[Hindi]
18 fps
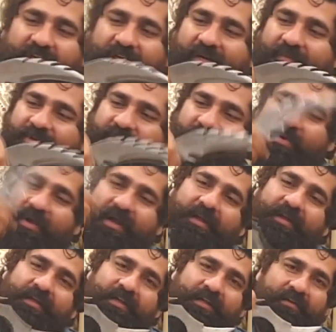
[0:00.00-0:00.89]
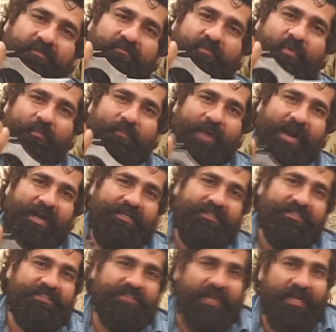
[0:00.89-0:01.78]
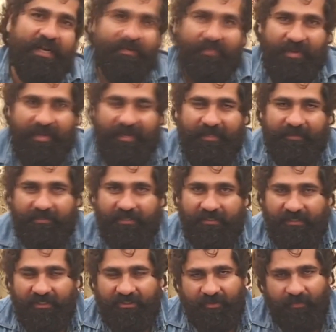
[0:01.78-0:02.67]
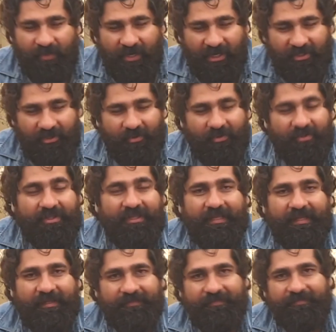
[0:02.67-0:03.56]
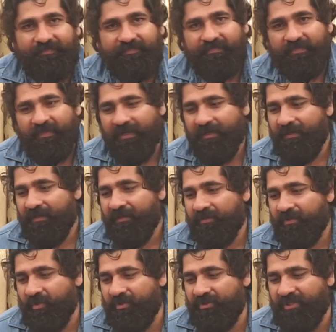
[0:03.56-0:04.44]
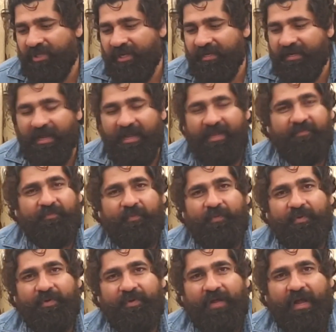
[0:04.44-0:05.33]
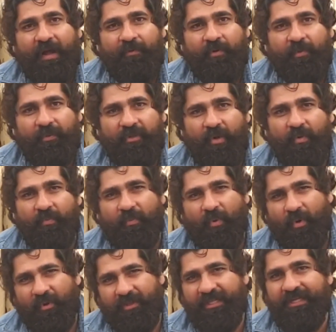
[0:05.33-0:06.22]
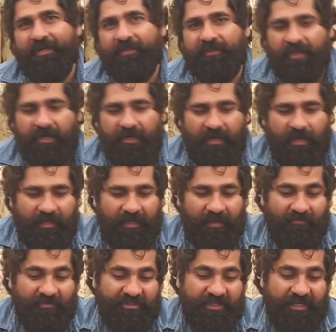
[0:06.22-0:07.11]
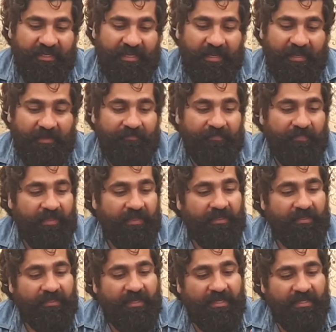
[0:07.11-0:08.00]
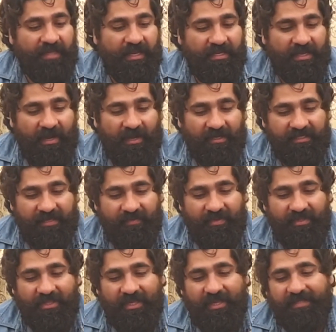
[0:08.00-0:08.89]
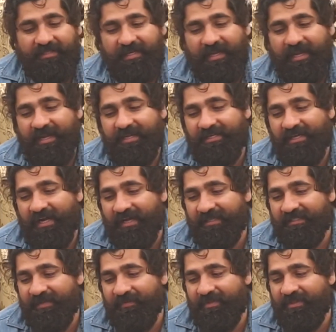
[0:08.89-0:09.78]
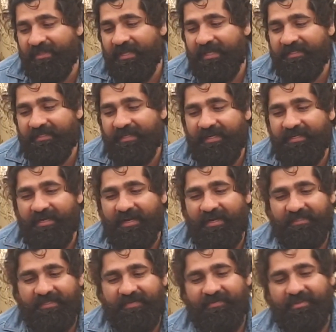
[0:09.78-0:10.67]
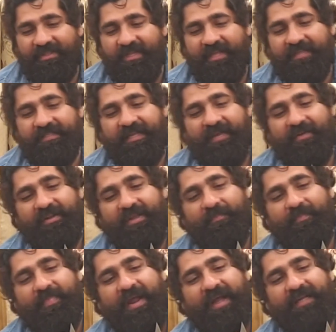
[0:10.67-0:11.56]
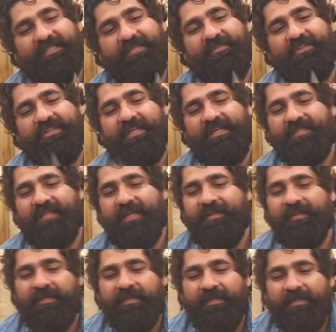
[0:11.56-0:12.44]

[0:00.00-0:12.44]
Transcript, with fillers: शक्ल भी जो है वो बैट स्टाइल में है जैसे चमकादड़ होती है तो ये नाइफ़ आपको बताऊँ बहुत ही ख़तरनाक है वजह यह है कि ये यहाँ से भी तेज़ है यहाँ से भी तेज़ है यहाँ से भी तेज़ है और ये बैक से भी तेज़ है